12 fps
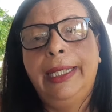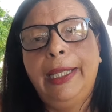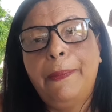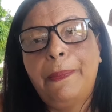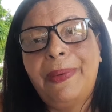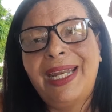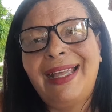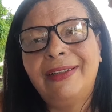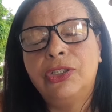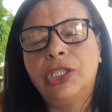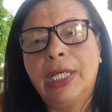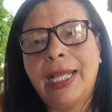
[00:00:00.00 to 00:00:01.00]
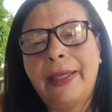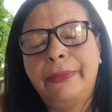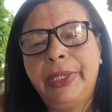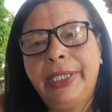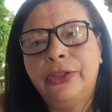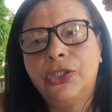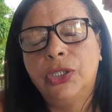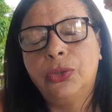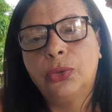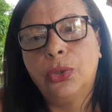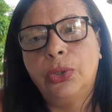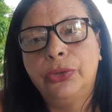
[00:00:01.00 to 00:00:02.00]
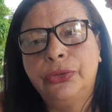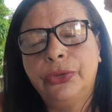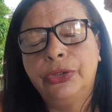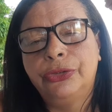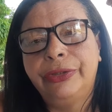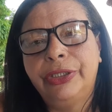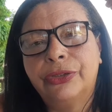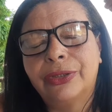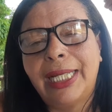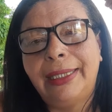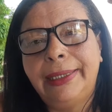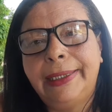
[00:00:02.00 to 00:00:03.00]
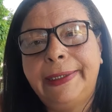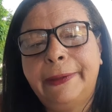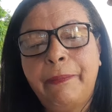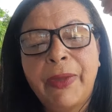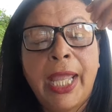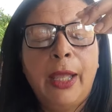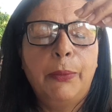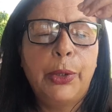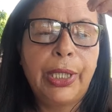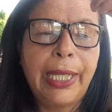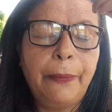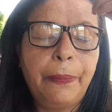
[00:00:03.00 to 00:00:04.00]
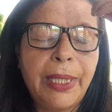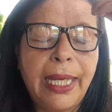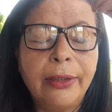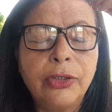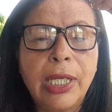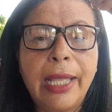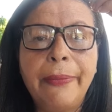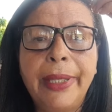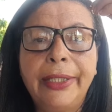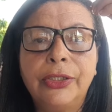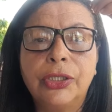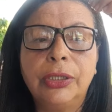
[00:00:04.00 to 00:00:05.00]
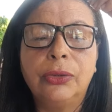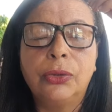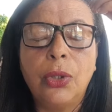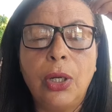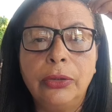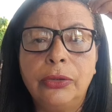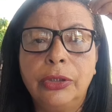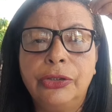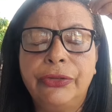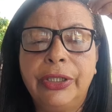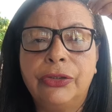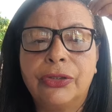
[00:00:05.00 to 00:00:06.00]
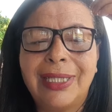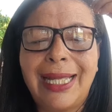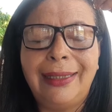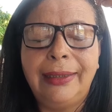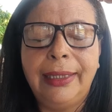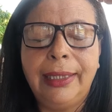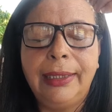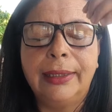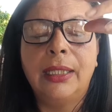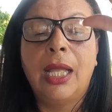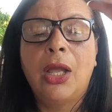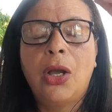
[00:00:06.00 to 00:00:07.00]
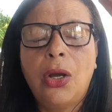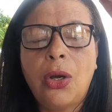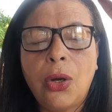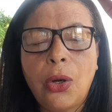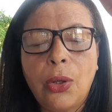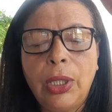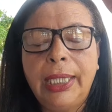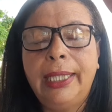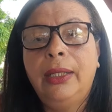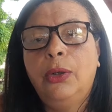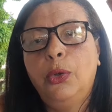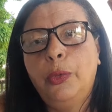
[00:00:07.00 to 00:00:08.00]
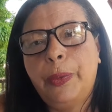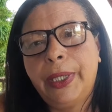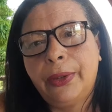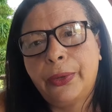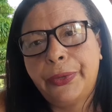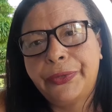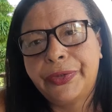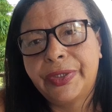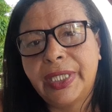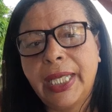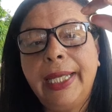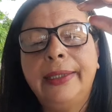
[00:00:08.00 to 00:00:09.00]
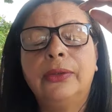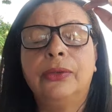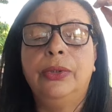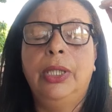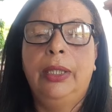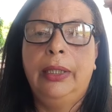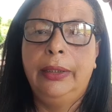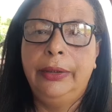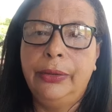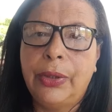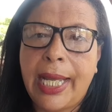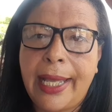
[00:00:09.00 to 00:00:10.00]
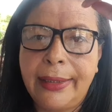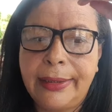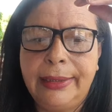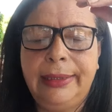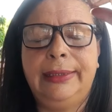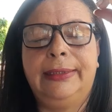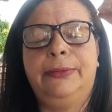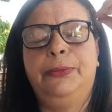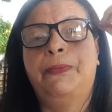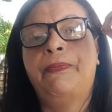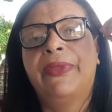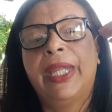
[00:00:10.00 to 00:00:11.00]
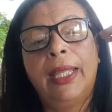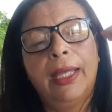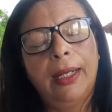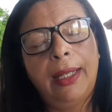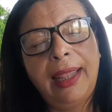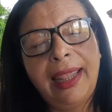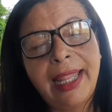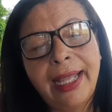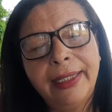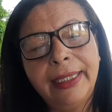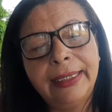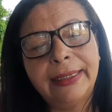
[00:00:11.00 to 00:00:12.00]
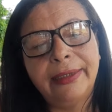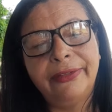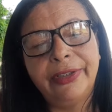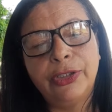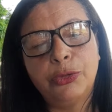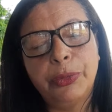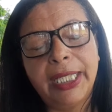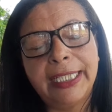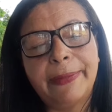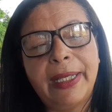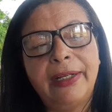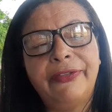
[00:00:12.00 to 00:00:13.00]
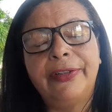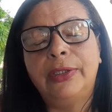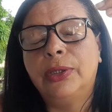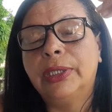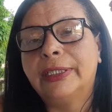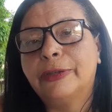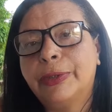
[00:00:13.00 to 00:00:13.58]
em praticamente todos os vídeos da Lilian. Porque em praticamente todos os vídeos da Lilian rola o preconceito e o racismo. Lá nesse vídeo mesmo, ela falou que as